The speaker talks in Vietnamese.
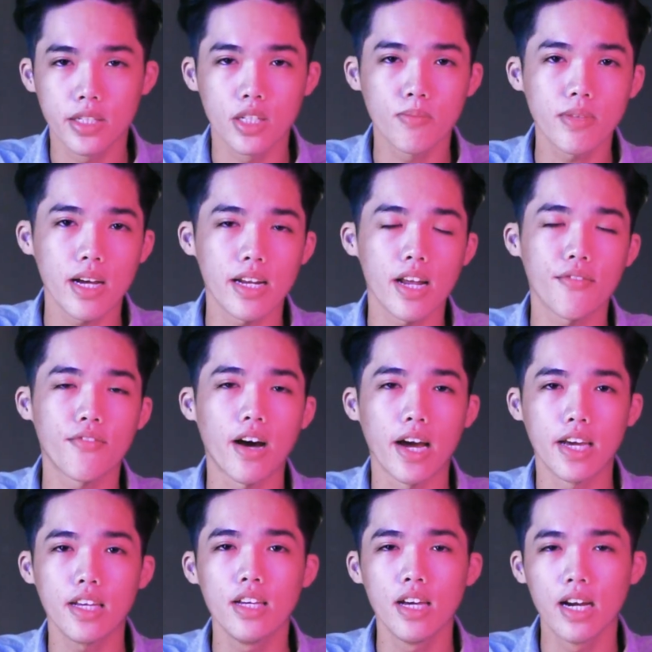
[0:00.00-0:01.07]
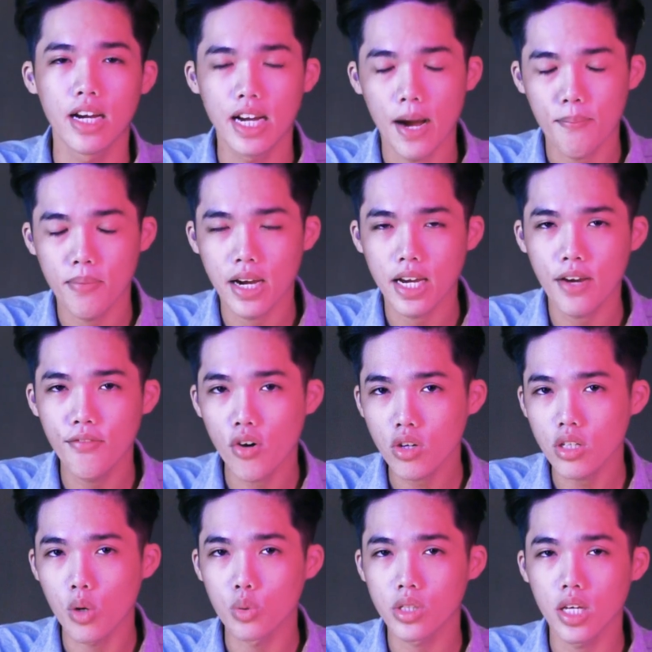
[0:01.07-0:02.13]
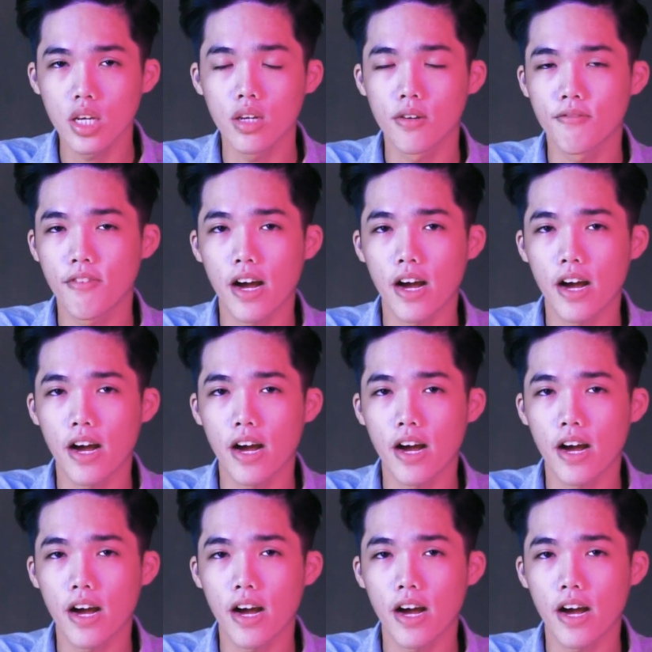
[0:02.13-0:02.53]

thì chúng ta đã phải gặp ngay cái Fold đầu tiên,